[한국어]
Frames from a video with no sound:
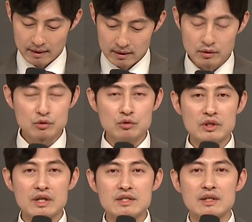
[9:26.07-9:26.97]
이런
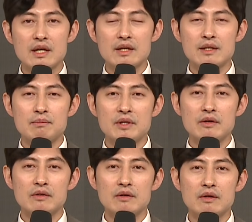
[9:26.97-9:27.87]
유일하신
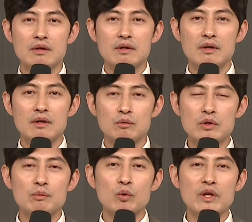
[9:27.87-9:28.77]
하나님이요,
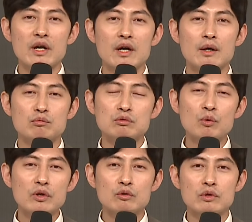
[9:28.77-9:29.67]
우리보다
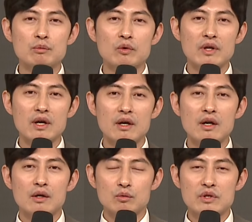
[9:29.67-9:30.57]
부모인 우리보다
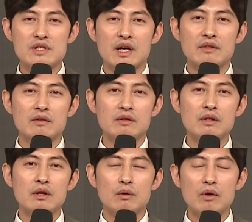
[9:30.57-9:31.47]
우리 자녀를
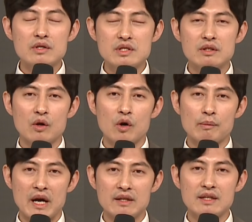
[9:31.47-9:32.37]
훨씬 더
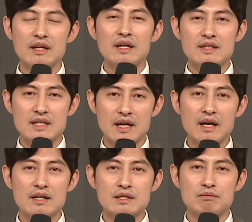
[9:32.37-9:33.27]
많이
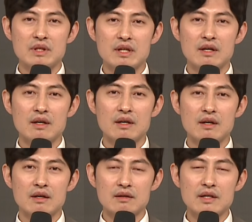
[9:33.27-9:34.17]
사랑하십니다.
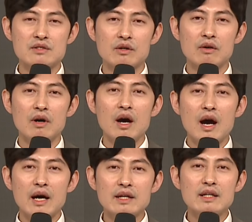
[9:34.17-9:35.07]
그래서
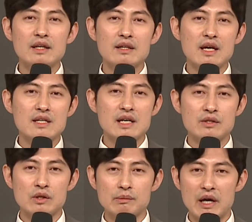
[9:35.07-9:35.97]
하나님께 내
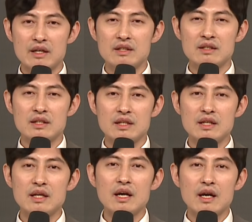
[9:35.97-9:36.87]
자녀를 맡기는
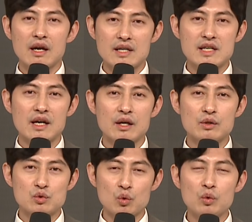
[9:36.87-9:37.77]
길이 가장
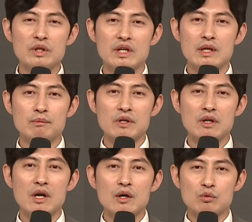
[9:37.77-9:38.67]
좋은 길임을
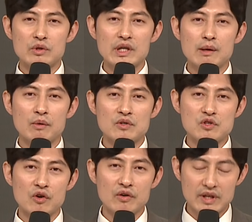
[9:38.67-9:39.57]
우리가
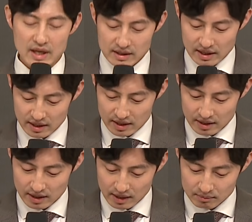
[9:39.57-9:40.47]
먼저
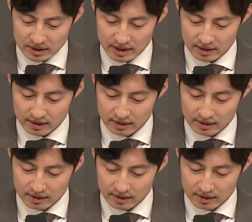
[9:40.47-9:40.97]
깨달아야 합니다.